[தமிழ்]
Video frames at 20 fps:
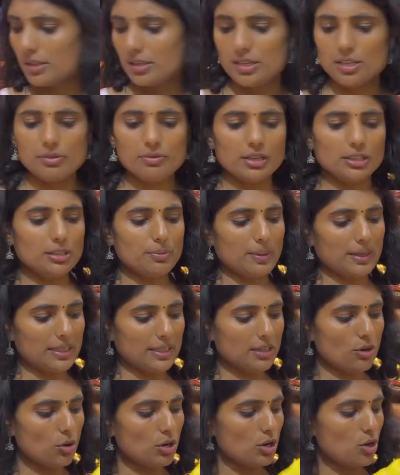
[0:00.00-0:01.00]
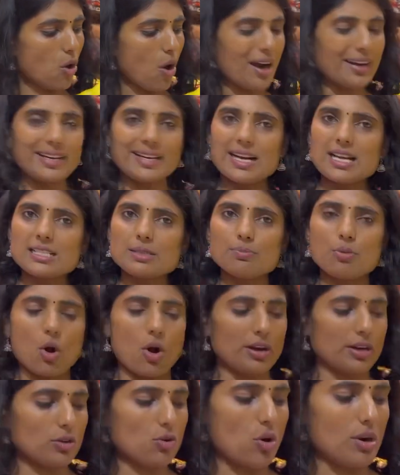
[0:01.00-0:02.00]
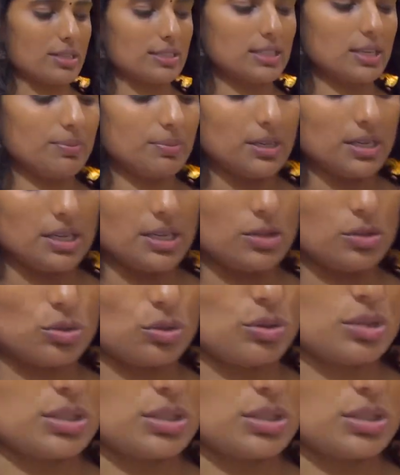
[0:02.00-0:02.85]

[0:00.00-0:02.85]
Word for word: இது வந்து பார்த்திங்கன்னா ஒரு கான்ட்ராஸ்ட் பார்டர் கான்செப்ட் ஸோ